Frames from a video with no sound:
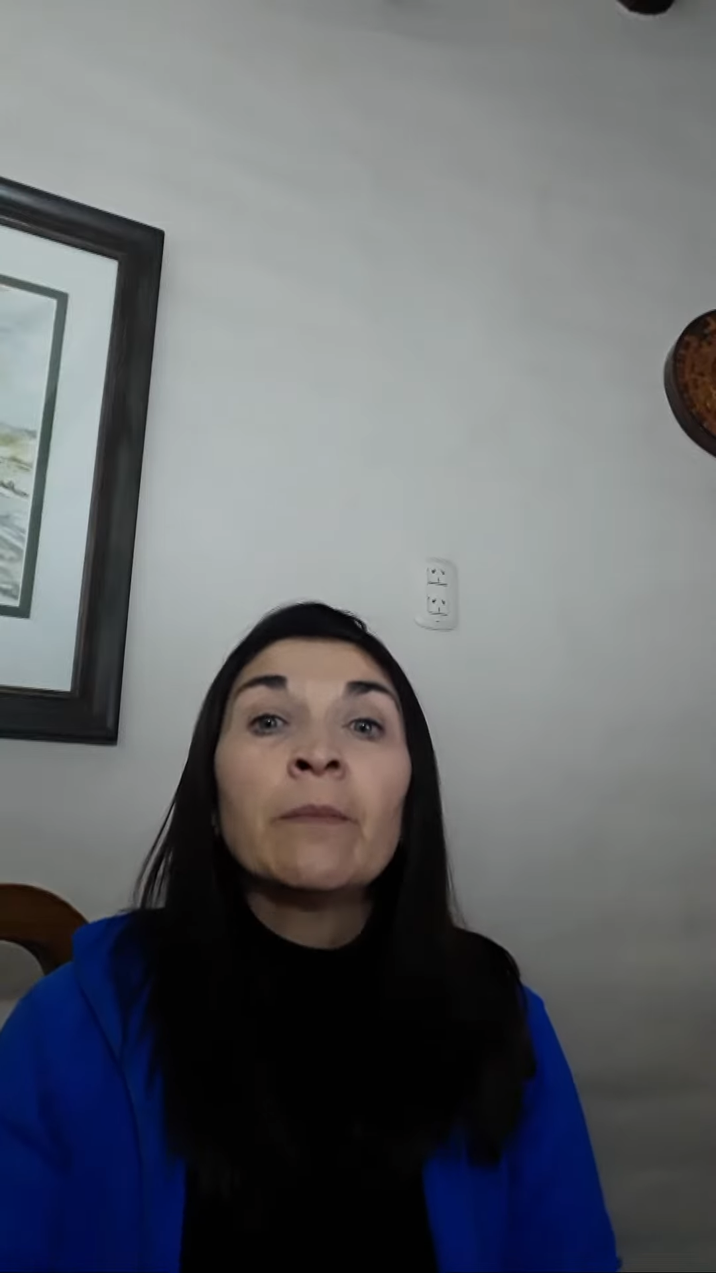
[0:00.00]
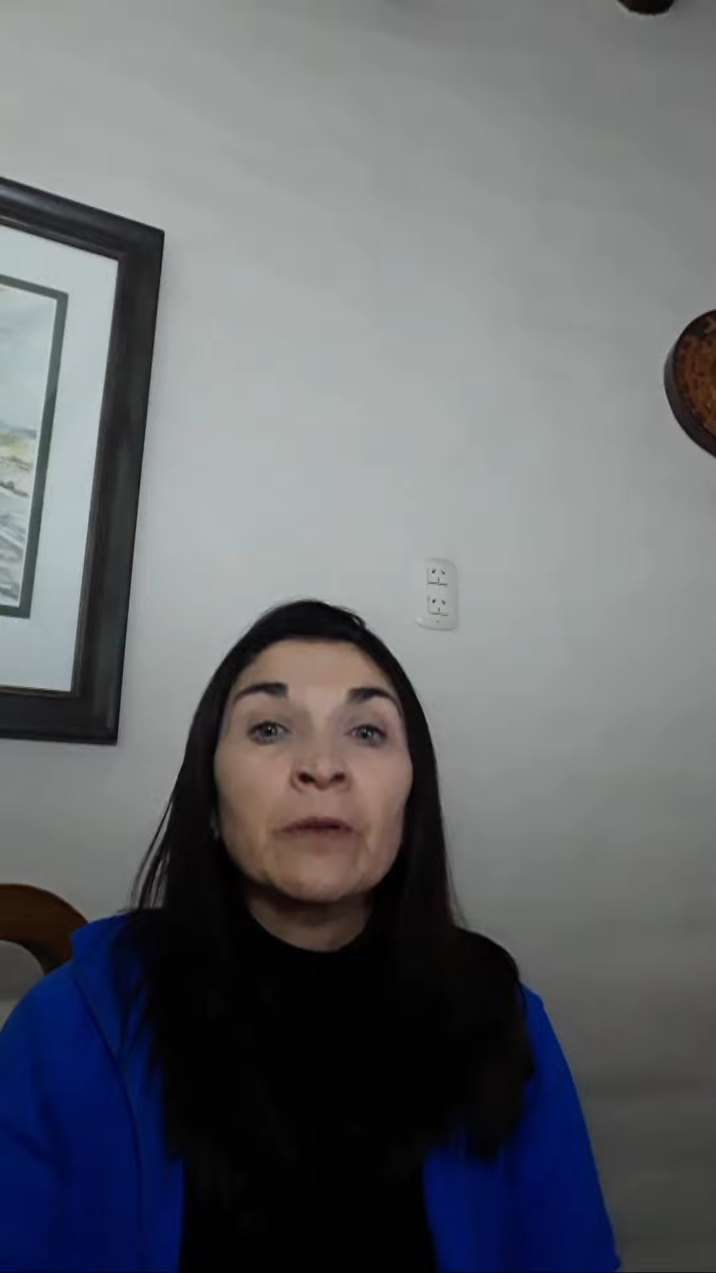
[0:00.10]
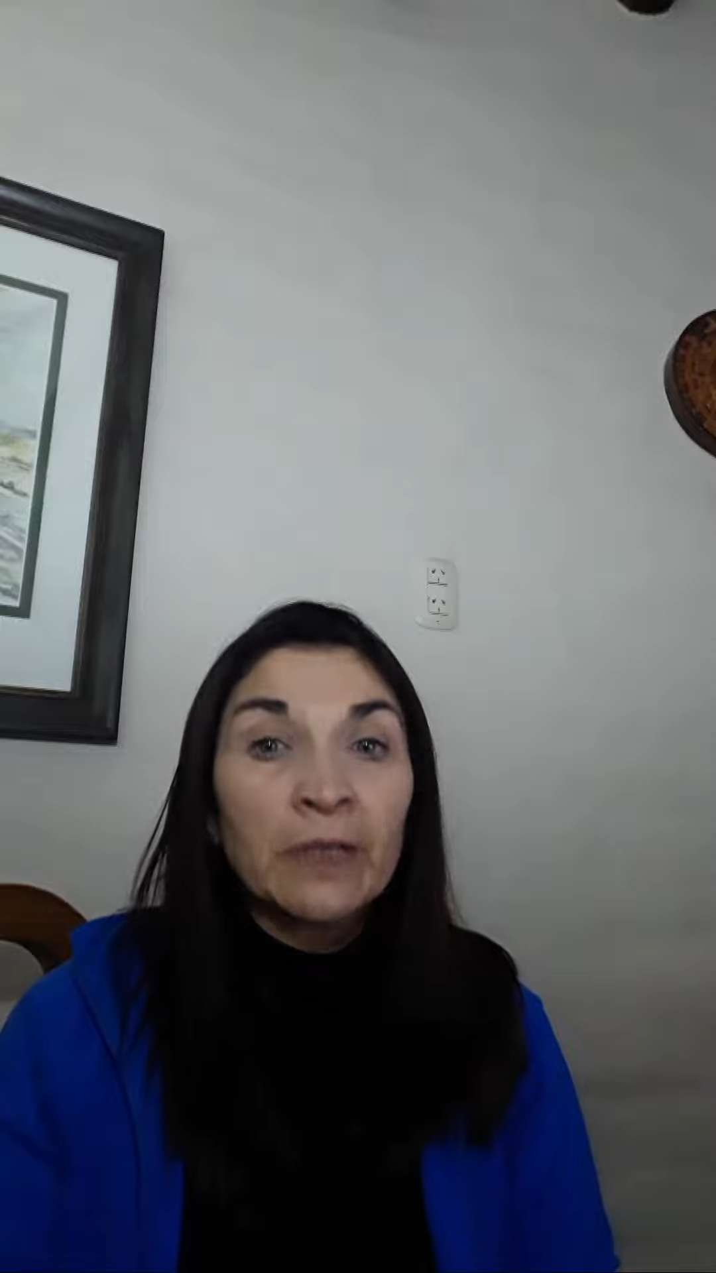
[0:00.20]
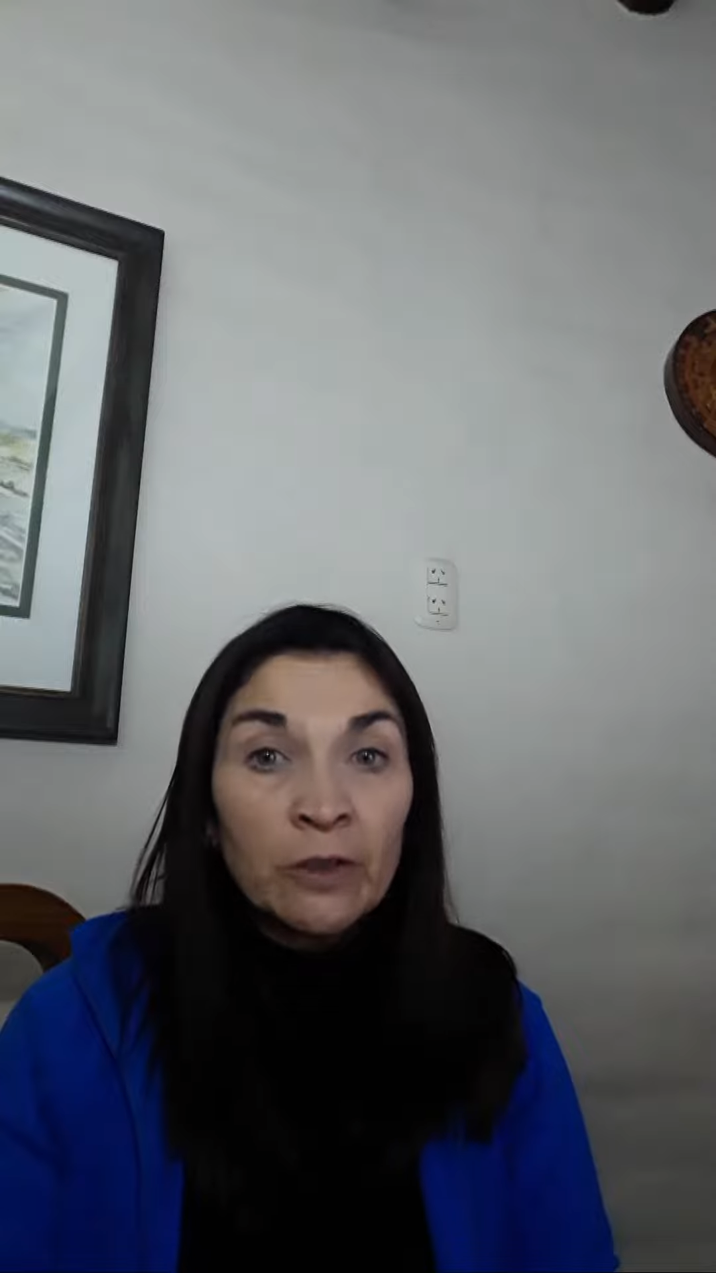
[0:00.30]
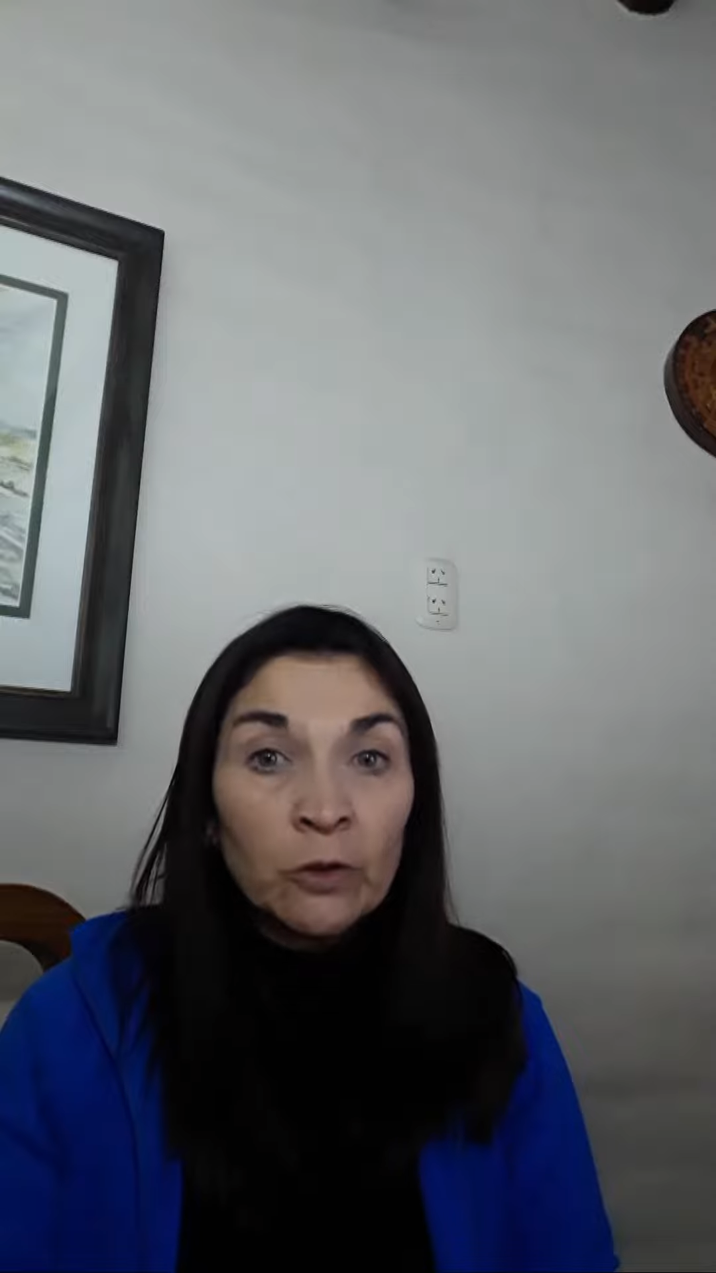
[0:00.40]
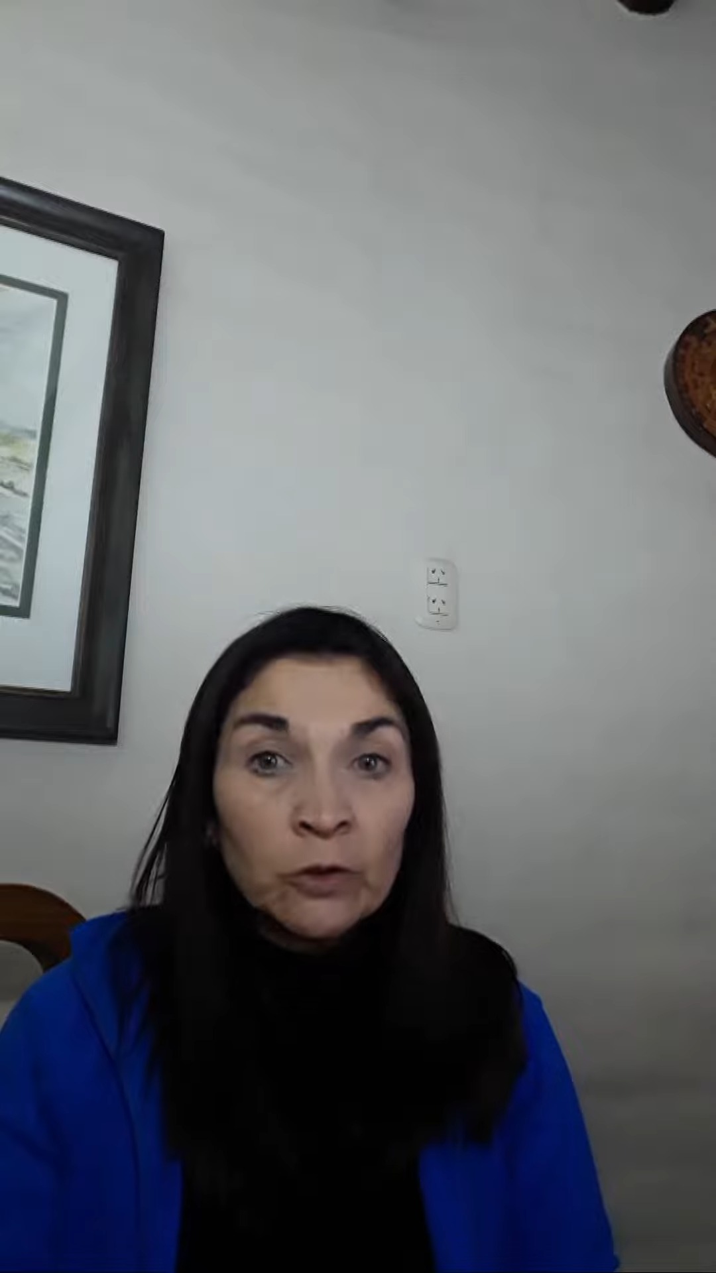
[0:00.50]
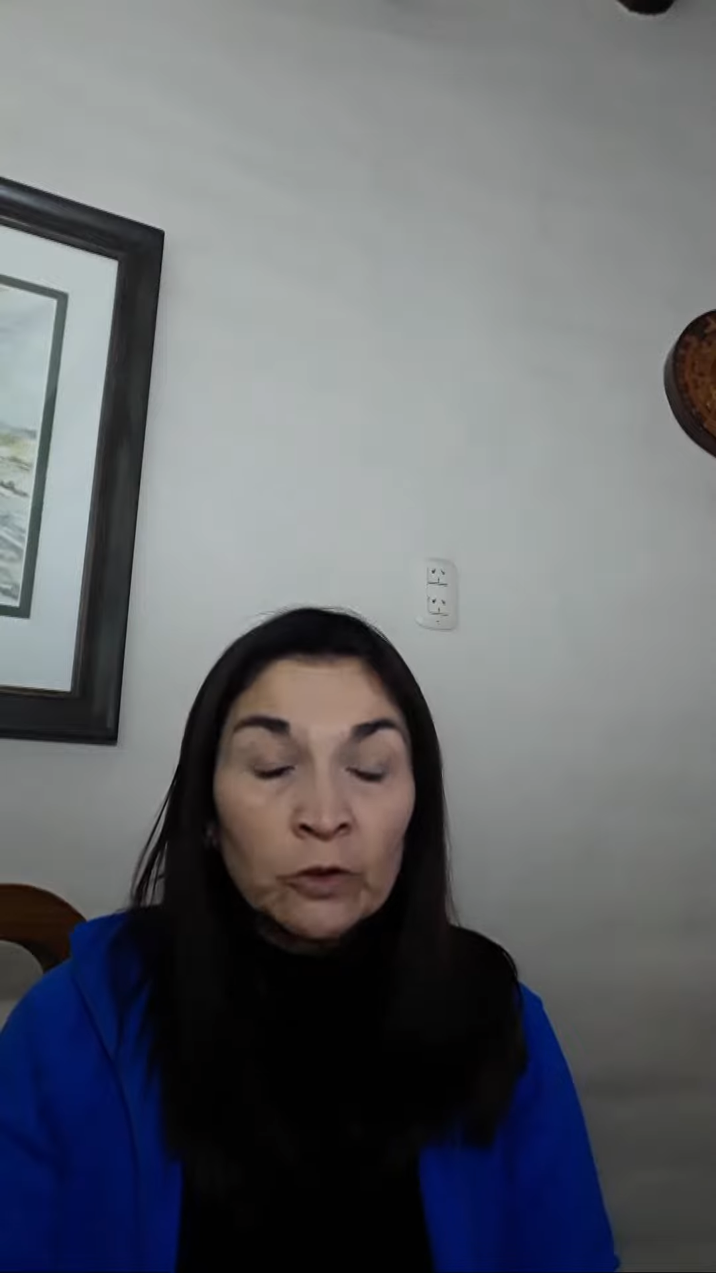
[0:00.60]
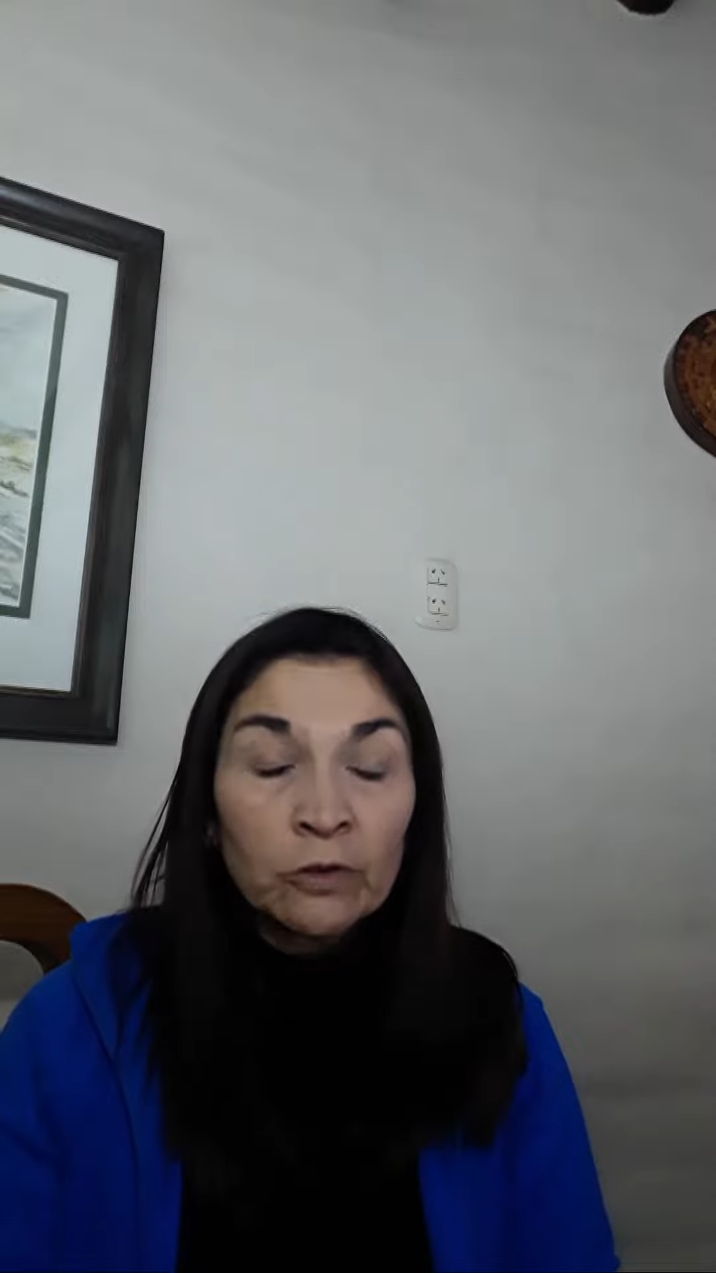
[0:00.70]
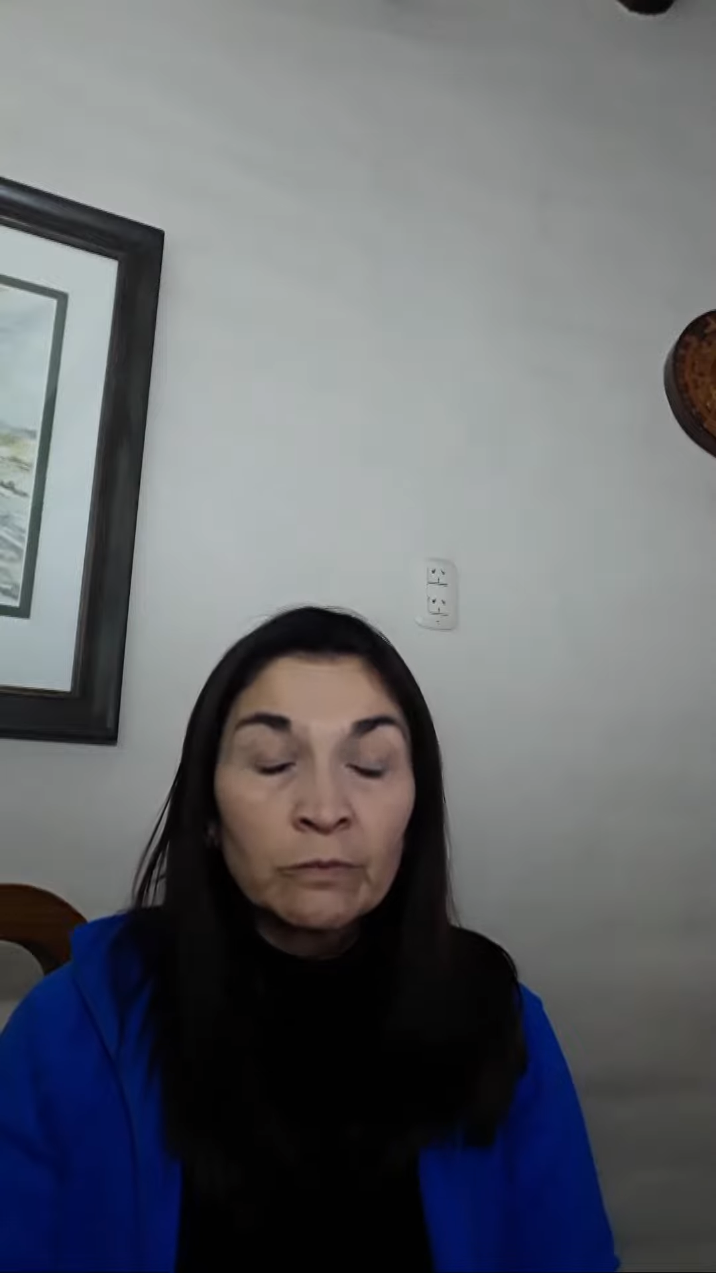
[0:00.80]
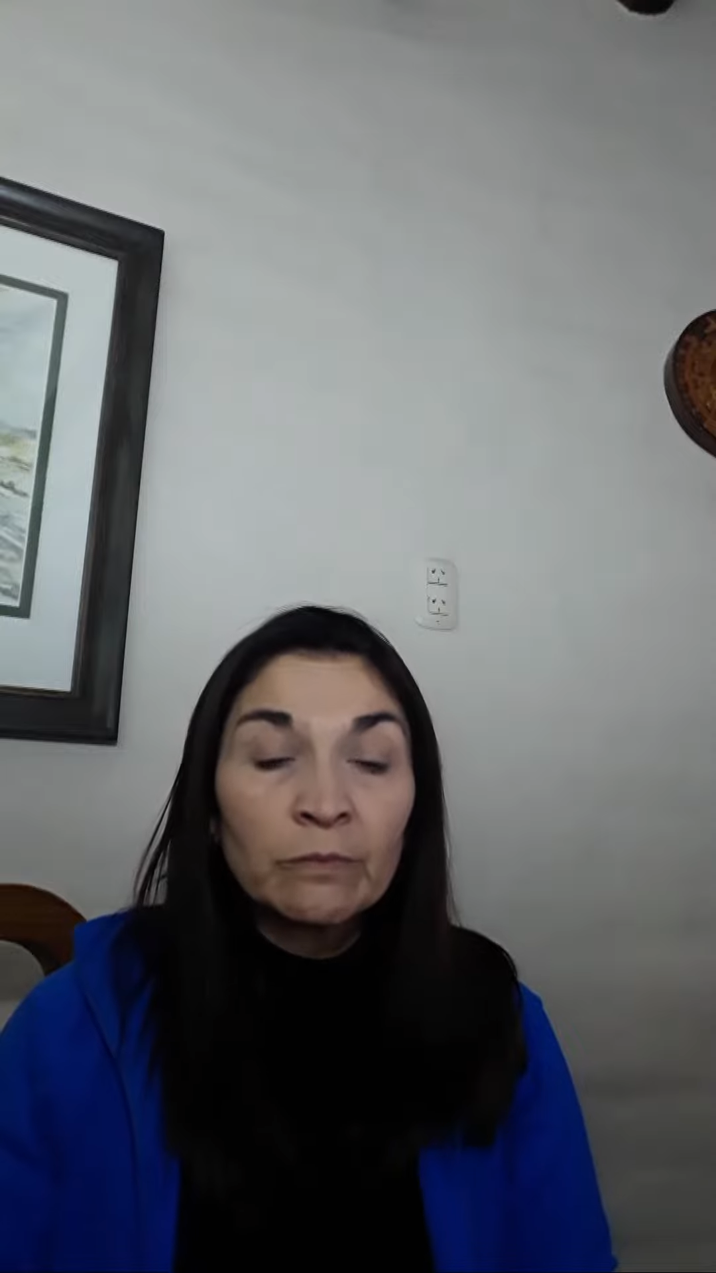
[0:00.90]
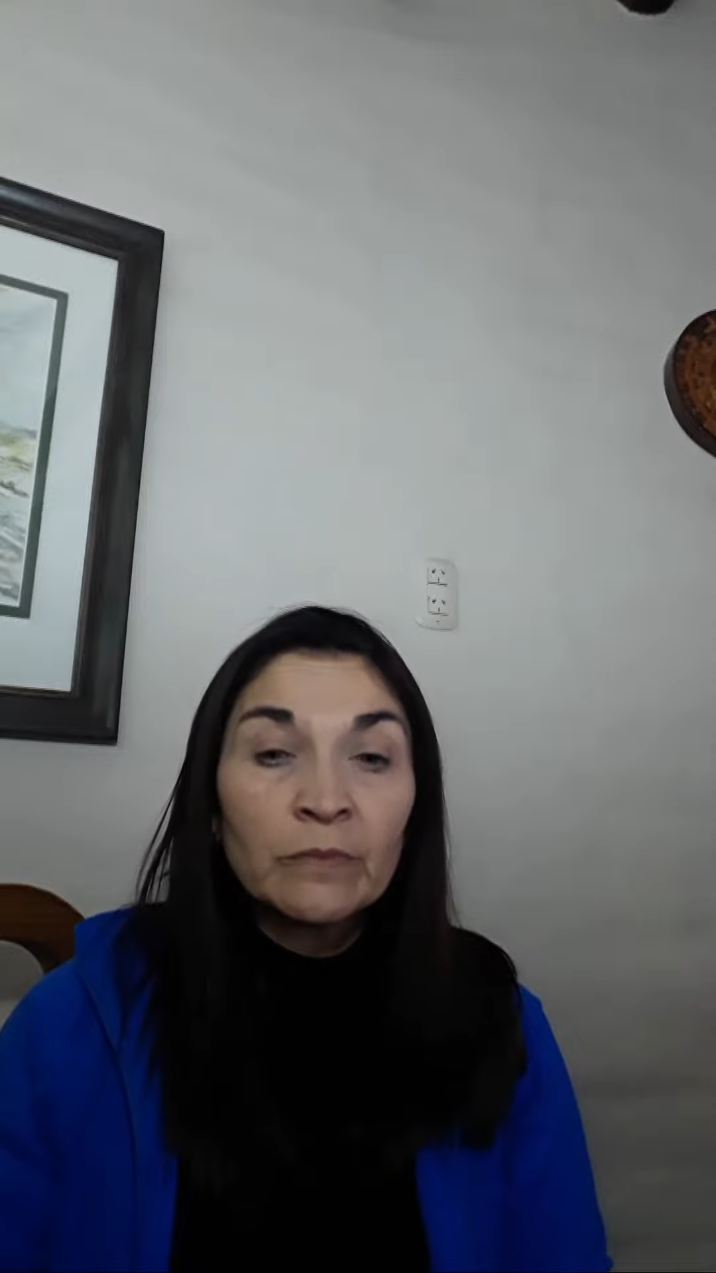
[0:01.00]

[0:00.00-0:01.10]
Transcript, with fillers: por criollos.